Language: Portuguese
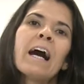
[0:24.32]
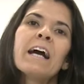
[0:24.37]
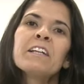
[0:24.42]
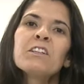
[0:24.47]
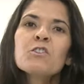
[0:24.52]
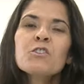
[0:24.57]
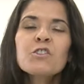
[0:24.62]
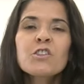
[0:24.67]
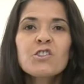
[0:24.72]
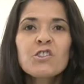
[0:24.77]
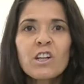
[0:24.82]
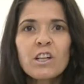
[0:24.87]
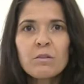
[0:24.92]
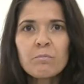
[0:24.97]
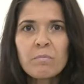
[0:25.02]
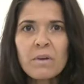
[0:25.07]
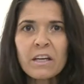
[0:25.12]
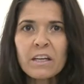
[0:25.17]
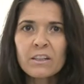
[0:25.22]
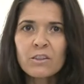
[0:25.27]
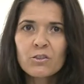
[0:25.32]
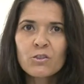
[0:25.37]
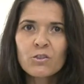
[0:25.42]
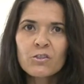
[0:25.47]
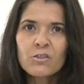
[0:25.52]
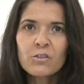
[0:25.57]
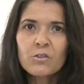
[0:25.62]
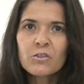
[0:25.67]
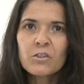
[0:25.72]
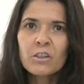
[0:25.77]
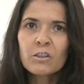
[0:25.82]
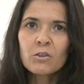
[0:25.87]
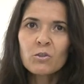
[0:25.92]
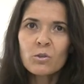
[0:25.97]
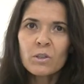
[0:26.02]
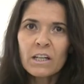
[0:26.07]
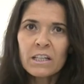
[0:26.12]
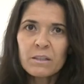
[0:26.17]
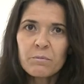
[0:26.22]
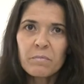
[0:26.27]
indústria de alimentos e o
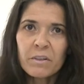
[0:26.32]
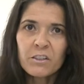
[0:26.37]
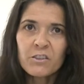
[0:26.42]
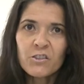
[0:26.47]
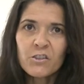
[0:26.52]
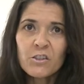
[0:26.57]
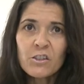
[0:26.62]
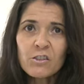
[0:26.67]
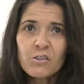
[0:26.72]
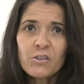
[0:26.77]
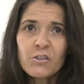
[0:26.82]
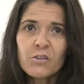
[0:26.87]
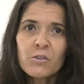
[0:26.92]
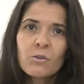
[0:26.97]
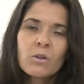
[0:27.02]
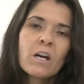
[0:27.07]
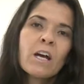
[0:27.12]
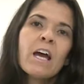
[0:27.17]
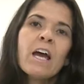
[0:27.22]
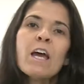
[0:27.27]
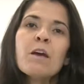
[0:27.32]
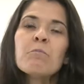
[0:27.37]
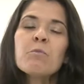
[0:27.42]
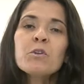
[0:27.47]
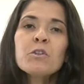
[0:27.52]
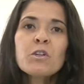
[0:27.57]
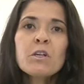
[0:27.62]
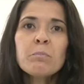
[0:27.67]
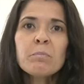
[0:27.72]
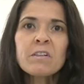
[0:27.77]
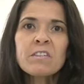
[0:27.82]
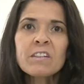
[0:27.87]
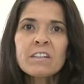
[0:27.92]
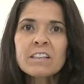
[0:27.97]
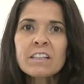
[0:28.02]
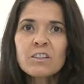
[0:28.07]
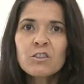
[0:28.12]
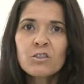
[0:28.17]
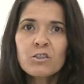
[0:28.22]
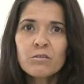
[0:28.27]
setor alimentício é muito
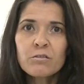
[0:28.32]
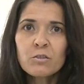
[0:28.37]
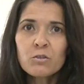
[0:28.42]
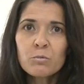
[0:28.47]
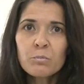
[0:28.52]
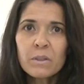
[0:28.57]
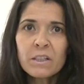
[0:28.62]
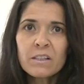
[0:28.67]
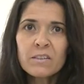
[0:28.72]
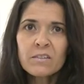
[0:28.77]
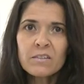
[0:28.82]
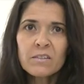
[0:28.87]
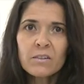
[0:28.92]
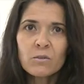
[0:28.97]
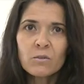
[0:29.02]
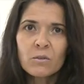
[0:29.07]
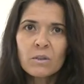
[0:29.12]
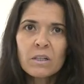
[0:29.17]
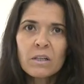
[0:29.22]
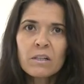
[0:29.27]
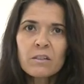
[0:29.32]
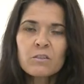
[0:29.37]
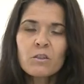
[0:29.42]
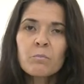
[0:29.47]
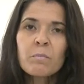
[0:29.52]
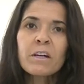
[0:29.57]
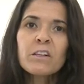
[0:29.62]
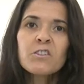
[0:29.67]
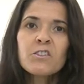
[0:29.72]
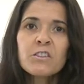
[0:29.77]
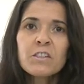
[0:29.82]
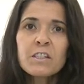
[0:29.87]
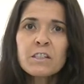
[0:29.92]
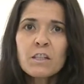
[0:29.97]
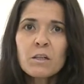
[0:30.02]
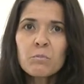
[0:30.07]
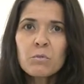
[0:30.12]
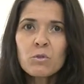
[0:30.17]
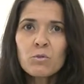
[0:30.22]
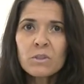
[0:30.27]
representativo no Brasil. São mais de
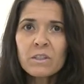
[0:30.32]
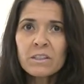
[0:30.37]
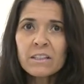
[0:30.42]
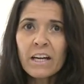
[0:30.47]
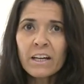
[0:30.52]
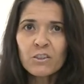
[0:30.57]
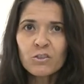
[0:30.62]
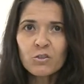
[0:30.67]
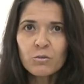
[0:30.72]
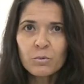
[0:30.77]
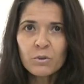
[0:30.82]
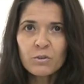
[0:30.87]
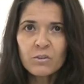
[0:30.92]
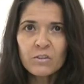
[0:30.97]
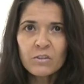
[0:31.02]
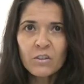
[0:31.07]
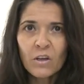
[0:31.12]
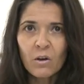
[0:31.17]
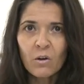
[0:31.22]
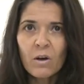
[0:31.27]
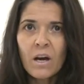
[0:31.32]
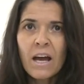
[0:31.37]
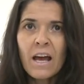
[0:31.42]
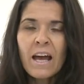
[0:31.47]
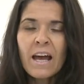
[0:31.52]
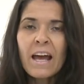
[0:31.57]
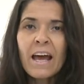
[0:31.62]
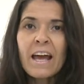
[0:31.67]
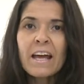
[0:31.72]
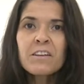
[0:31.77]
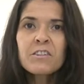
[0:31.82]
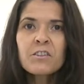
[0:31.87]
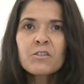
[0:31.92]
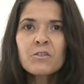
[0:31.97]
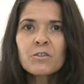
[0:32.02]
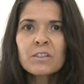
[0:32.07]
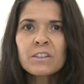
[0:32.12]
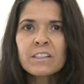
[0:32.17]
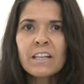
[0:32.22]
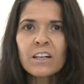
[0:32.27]
30 mil unidades de produção. Essas
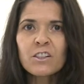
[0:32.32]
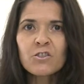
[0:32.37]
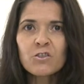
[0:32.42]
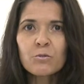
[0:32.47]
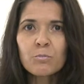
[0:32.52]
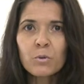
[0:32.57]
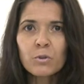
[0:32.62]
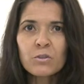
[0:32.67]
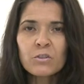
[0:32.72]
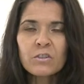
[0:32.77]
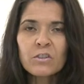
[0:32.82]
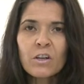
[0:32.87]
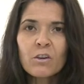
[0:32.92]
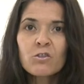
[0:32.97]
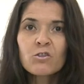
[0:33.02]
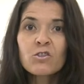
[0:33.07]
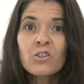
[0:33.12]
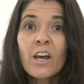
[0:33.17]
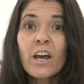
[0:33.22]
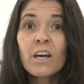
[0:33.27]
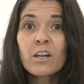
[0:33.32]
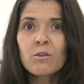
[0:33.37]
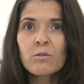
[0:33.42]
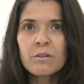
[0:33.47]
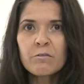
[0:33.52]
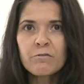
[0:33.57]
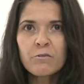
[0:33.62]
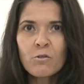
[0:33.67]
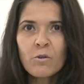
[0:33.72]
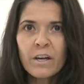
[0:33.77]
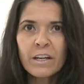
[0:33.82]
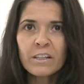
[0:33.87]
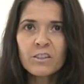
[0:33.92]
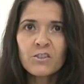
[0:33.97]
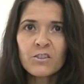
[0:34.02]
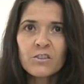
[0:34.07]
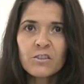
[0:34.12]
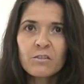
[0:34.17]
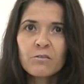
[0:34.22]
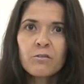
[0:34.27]
unidades de produção geram
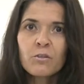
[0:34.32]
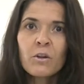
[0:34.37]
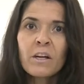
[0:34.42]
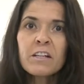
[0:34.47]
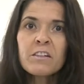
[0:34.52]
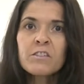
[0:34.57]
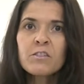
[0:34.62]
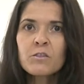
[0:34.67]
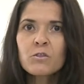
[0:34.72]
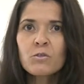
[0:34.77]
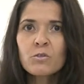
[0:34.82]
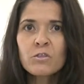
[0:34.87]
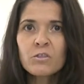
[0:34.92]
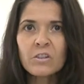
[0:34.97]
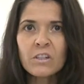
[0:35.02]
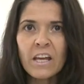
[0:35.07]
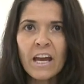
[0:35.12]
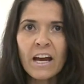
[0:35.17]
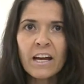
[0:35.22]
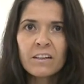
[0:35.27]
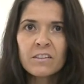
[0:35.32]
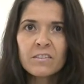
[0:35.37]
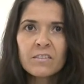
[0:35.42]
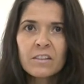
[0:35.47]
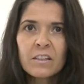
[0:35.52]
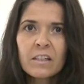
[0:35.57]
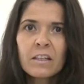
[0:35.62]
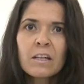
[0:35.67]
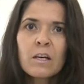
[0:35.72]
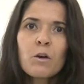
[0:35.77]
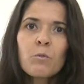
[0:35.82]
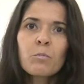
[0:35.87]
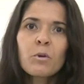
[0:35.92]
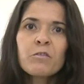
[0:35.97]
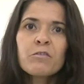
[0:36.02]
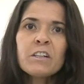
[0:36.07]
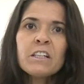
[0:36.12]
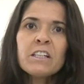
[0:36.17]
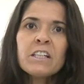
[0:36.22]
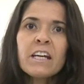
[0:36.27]
efluentes, influentes industriais
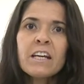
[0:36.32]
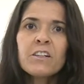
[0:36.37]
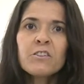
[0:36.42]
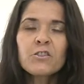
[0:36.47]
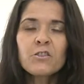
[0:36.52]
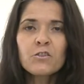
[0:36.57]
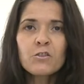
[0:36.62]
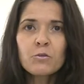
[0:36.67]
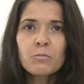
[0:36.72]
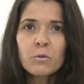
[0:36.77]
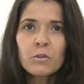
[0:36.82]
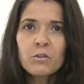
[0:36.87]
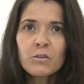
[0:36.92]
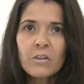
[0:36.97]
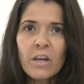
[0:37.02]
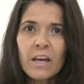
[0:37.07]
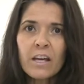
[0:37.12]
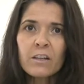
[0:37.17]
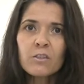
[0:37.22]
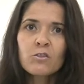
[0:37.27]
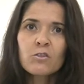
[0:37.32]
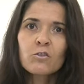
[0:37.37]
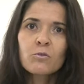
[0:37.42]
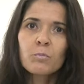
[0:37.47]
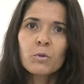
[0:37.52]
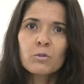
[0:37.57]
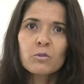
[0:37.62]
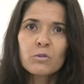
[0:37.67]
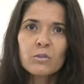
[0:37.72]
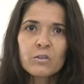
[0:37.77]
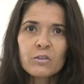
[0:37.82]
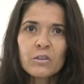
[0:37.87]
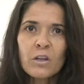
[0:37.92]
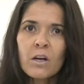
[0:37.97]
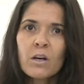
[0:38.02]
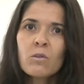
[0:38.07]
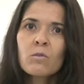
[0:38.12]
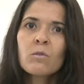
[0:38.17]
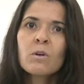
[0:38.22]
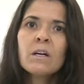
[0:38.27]
provenientes dos processos,
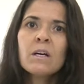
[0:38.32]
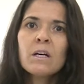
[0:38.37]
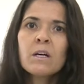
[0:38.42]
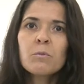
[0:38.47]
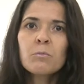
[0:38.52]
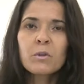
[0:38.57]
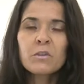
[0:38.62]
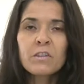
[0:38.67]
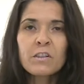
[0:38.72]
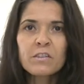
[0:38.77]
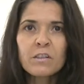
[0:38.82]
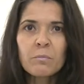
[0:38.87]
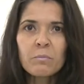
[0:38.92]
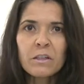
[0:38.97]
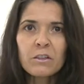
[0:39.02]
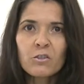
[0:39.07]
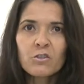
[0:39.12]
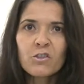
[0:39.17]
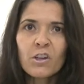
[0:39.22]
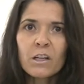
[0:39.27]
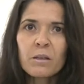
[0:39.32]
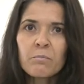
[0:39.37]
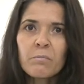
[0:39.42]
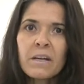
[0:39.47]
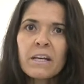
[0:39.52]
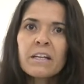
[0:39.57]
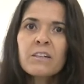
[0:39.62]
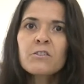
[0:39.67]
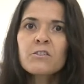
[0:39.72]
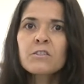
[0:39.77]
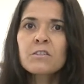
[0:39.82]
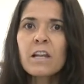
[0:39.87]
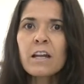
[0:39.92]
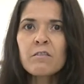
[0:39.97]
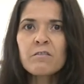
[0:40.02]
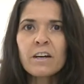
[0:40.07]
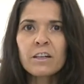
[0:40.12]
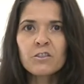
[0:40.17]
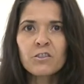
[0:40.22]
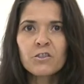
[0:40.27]
produção, processamento de alimentos,
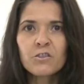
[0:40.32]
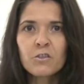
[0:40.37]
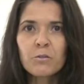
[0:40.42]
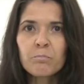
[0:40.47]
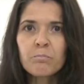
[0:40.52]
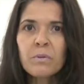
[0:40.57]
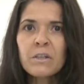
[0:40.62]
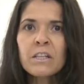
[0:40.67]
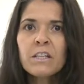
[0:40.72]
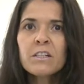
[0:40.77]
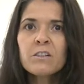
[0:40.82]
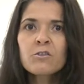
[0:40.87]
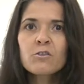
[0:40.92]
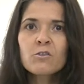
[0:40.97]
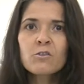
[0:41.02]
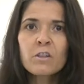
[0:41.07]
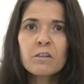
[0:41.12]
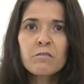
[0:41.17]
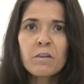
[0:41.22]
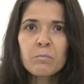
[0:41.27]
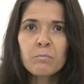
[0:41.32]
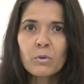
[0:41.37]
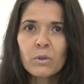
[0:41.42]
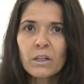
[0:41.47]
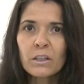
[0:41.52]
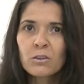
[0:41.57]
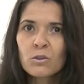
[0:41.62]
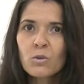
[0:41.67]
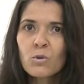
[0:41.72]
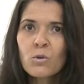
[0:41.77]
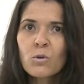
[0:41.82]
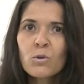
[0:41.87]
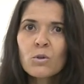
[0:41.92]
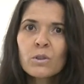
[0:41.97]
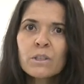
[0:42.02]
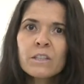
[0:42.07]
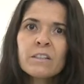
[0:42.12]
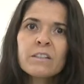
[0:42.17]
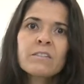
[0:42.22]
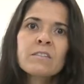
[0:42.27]
lavagem de pisos,
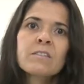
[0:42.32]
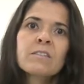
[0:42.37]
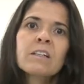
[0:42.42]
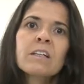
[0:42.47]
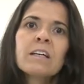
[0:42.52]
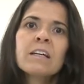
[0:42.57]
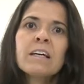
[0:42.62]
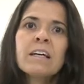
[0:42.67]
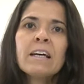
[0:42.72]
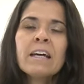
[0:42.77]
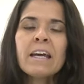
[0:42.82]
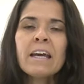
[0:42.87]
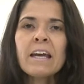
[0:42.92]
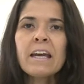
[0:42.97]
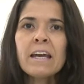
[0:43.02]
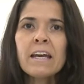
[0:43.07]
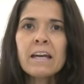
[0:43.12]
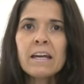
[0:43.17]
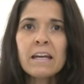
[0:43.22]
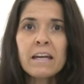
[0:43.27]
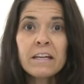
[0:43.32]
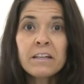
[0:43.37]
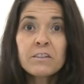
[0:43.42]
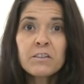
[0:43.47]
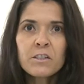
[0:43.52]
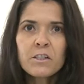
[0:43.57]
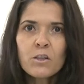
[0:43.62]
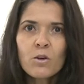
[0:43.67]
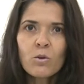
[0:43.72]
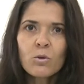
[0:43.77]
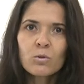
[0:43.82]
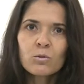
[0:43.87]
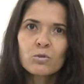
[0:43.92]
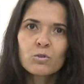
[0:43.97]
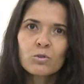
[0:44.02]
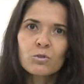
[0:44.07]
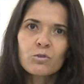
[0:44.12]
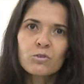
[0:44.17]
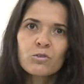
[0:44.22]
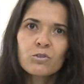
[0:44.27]
evaporadores, é, entre
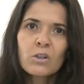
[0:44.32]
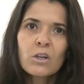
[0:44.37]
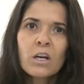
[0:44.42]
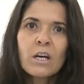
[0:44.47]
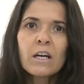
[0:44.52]
outros.